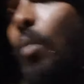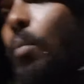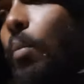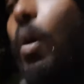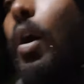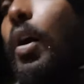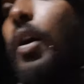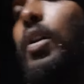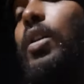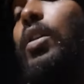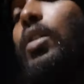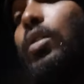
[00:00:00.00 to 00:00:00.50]

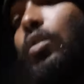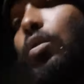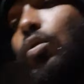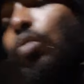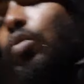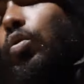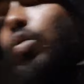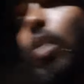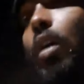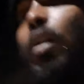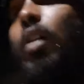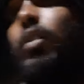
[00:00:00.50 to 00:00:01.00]
भाई
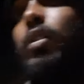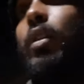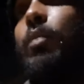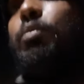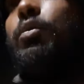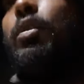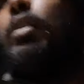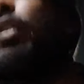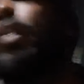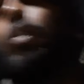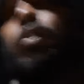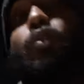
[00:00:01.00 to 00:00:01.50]
दुनिया का
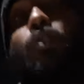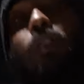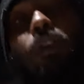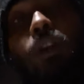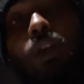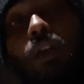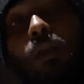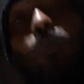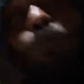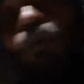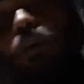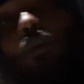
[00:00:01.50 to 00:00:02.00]
सबसे टेस्टी
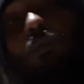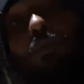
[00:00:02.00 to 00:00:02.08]
क्रीम रोल